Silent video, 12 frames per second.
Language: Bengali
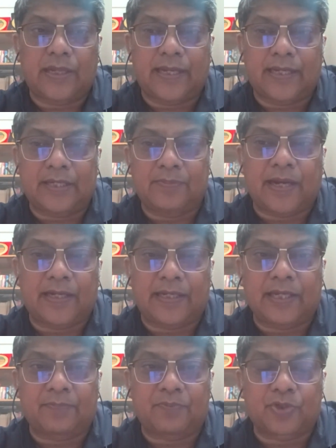
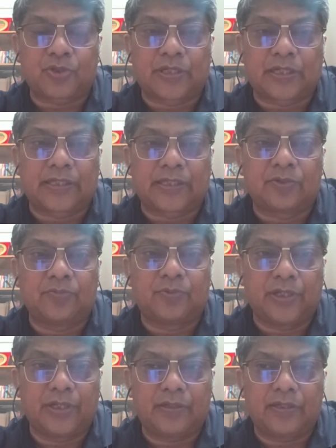অ্যান্টিবায়োটিকের পোর্শনটাতে একটু
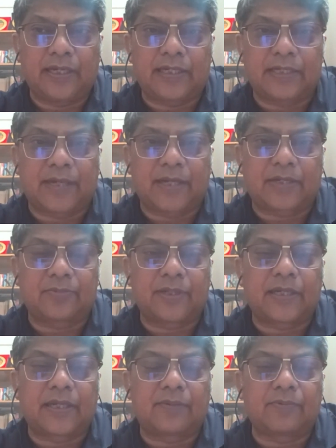বলি
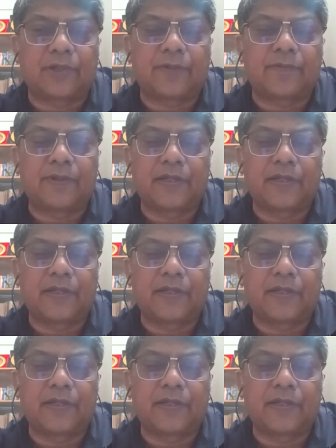অ্যান্টিমাইক্রোবিয়াল না বলে